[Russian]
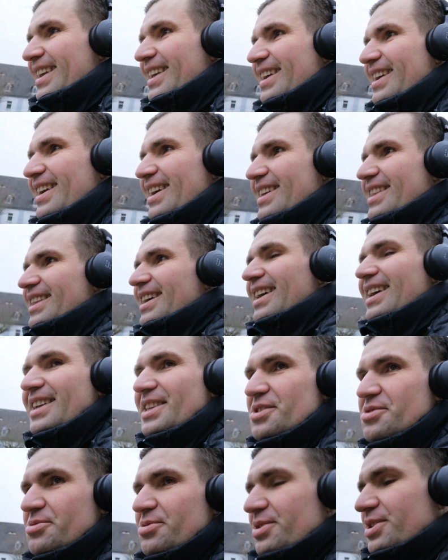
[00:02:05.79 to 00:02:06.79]
И когда
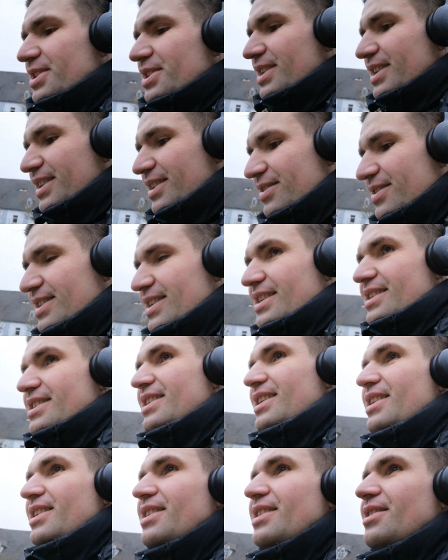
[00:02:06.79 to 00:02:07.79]
они ушли, все
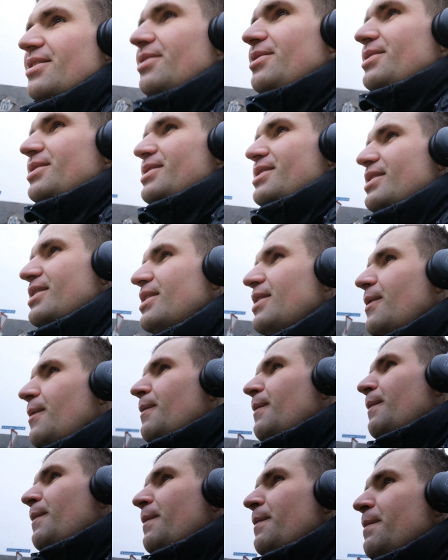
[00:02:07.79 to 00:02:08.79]
остальные гости,
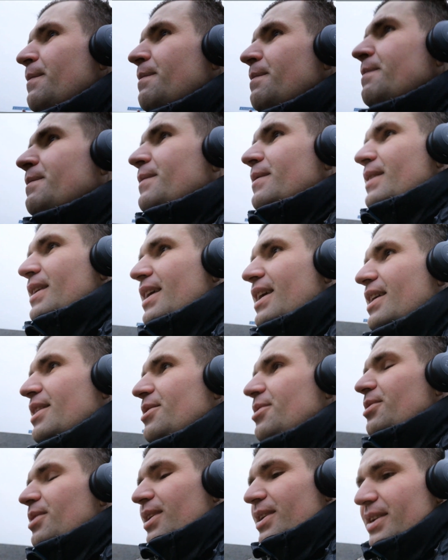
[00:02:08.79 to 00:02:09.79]

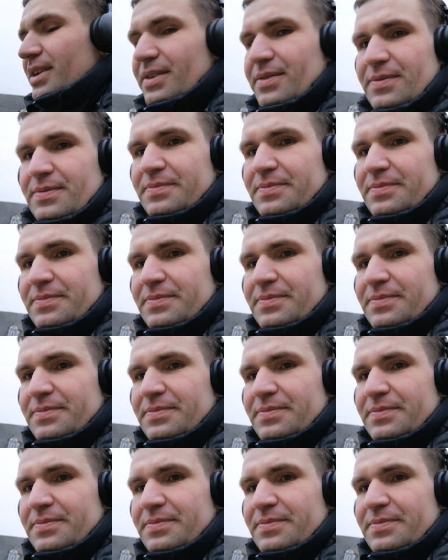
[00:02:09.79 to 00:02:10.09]
которые